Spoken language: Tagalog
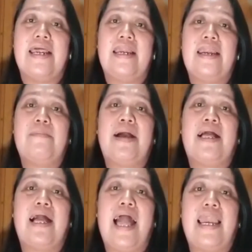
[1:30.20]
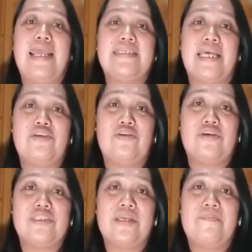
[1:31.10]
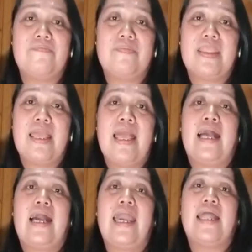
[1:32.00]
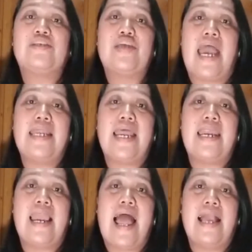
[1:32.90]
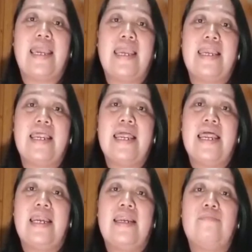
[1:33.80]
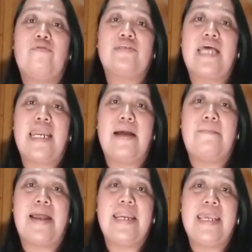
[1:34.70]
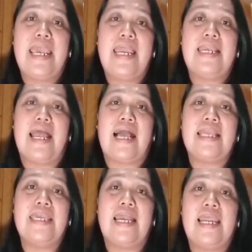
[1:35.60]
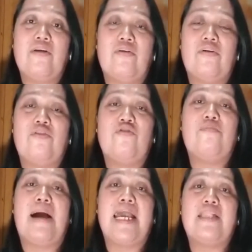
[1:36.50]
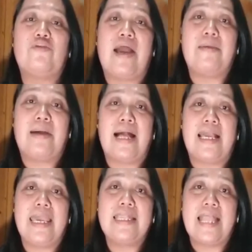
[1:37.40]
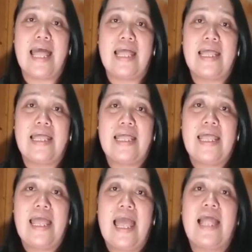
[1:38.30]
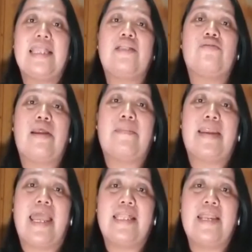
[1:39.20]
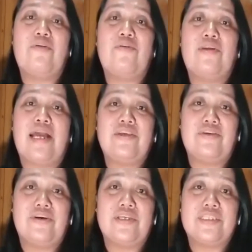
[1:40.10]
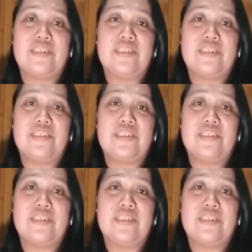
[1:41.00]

na manggagaling sa Diyos, kaya't siya ay nanalangin na buksan ang paningin ng kanyang lingkod upang ito ay makakita at ito naman ay tinugon ng Diyos.